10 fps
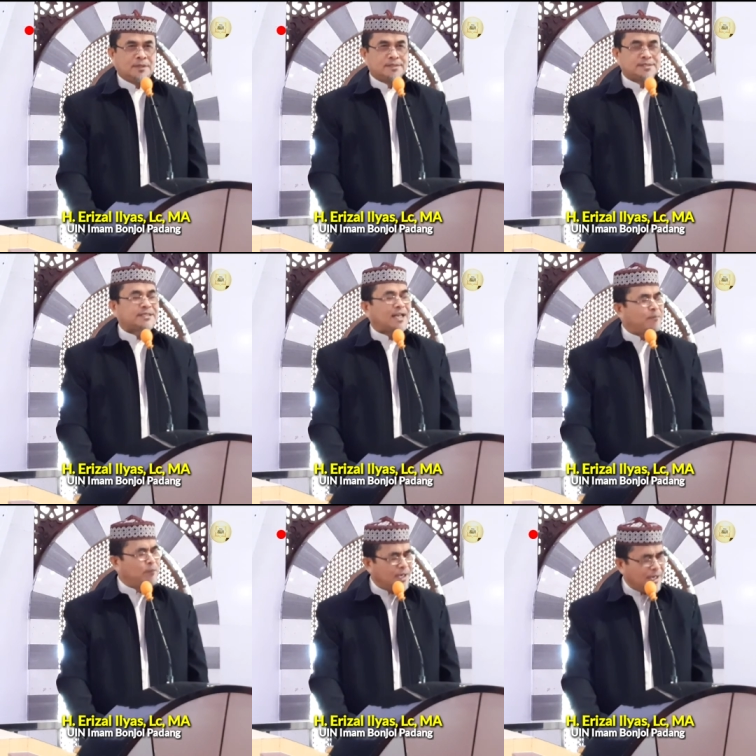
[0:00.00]
Setelah
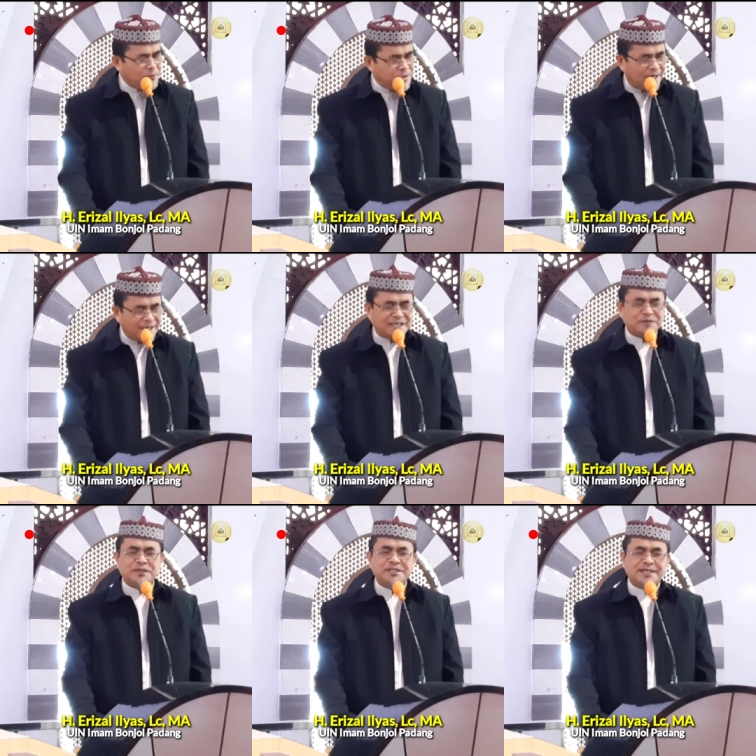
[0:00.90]
beliau
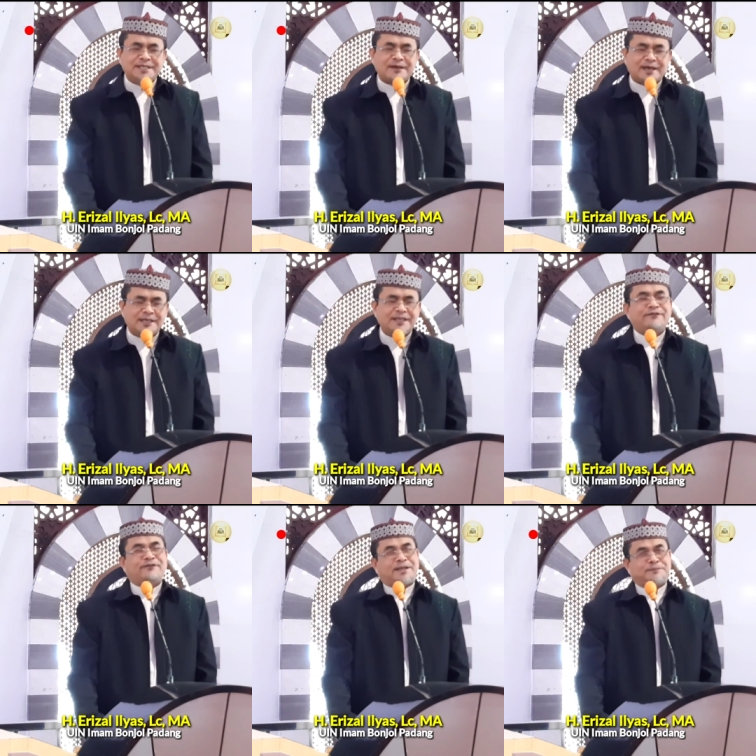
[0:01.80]
diangkat menjadi
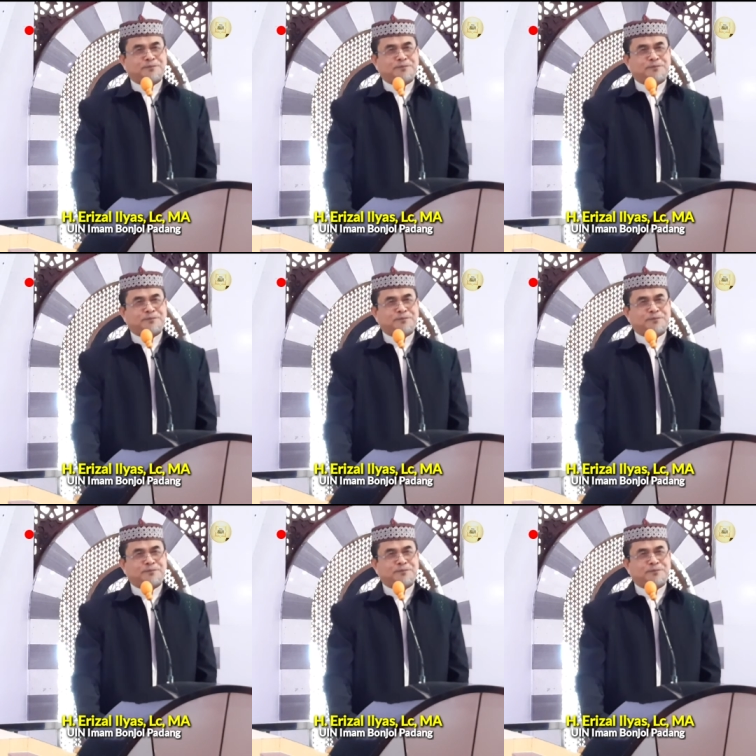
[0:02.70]
khalifah.